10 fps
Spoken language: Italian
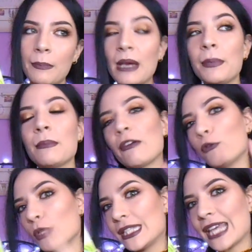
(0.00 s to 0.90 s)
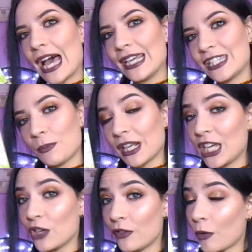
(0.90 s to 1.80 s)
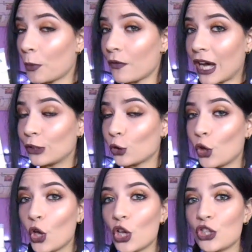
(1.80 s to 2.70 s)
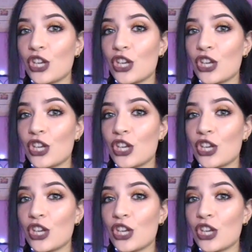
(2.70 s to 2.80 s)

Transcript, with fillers: la mia prima full size perché io avevo provato